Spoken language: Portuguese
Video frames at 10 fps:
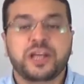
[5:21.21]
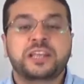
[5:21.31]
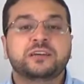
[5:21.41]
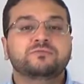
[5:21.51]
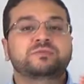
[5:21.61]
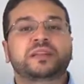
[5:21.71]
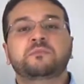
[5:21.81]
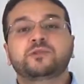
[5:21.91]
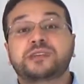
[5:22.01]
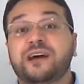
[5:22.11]
Não
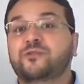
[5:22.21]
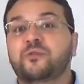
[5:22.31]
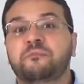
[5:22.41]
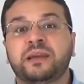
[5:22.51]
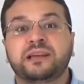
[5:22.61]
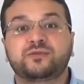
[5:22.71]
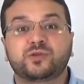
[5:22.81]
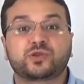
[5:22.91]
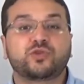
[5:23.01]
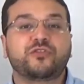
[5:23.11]
temos
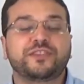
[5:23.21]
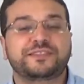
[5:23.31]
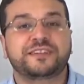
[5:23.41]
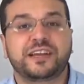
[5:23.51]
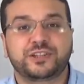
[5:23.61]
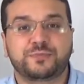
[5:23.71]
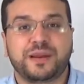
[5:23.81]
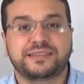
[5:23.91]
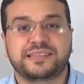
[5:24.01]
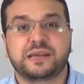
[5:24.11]
argumentos suficientes
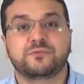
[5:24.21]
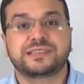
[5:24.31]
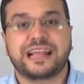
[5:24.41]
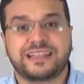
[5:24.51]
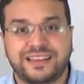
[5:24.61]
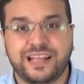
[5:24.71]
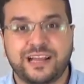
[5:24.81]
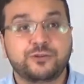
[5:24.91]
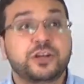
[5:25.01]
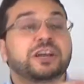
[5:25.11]
para sermos
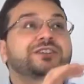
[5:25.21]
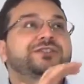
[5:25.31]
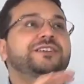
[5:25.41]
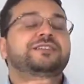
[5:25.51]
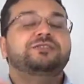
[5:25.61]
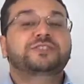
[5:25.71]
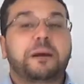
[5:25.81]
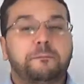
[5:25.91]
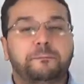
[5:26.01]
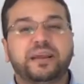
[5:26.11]
ateus diante
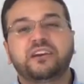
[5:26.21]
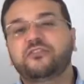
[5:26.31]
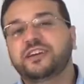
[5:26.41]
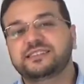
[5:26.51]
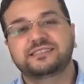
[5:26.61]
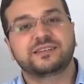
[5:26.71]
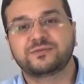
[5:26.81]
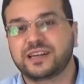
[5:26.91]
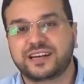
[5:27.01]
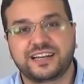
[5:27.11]
da
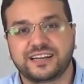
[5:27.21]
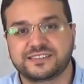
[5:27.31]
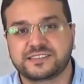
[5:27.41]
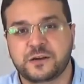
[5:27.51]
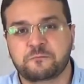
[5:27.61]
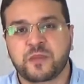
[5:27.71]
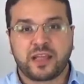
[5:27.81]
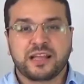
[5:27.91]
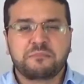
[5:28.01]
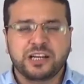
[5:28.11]
perfeição da criação.
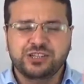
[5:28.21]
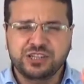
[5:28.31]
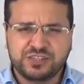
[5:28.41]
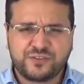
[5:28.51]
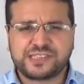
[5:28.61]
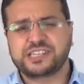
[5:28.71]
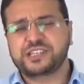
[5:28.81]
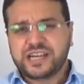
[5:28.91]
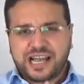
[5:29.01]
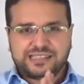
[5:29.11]
Imagine se você
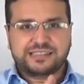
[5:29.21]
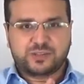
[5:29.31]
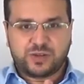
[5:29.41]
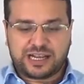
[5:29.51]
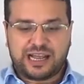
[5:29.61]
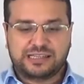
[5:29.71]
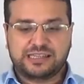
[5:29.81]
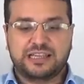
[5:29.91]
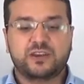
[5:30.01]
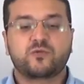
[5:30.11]
chegasse na sua
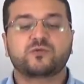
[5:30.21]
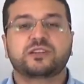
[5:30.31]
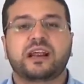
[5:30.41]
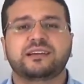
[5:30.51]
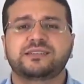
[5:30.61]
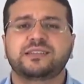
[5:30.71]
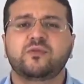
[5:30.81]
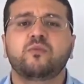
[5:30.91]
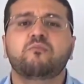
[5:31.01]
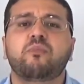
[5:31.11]
casa e
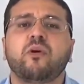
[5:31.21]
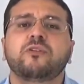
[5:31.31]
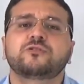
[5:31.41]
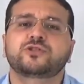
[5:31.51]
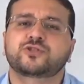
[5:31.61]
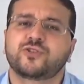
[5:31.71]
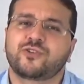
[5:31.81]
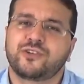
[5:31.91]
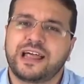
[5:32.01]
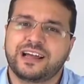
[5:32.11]
encontrasse um bolo de
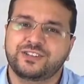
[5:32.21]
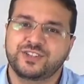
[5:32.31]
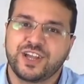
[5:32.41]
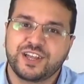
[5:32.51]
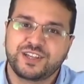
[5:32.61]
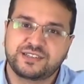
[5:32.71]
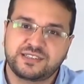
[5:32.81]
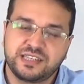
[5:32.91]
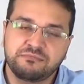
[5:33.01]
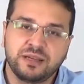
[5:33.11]
chocolate em
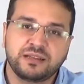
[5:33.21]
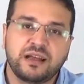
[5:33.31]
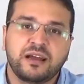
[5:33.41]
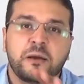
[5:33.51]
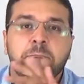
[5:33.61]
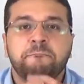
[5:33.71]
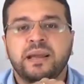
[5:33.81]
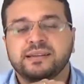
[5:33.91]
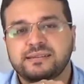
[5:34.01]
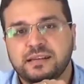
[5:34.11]
cima da
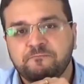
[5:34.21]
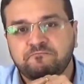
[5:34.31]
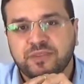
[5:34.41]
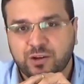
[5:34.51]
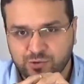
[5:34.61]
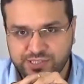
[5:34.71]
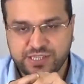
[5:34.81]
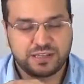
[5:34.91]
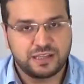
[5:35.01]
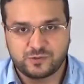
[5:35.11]
mesa da
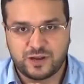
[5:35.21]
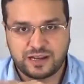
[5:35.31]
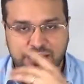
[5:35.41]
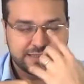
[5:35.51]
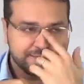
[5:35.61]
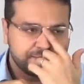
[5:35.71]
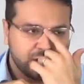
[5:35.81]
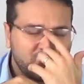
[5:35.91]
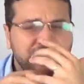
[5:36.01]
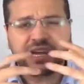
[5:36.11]
cozinha da sua casa.
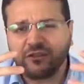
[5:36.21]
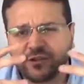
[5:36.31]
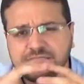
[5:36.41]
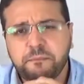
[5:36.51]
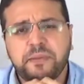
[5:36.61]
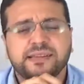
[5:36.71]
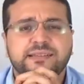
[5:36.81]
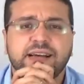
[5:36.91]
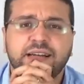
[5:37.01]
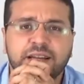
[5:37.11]
O que, que você
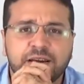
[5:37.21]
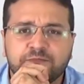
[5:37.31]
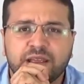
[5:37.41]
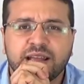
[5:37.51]
pensaria?